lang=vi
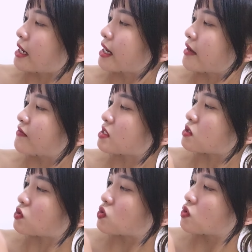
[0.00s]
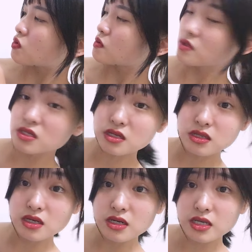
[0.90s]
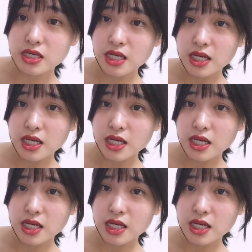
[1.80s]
cái này ăn với sữa sữa tươi.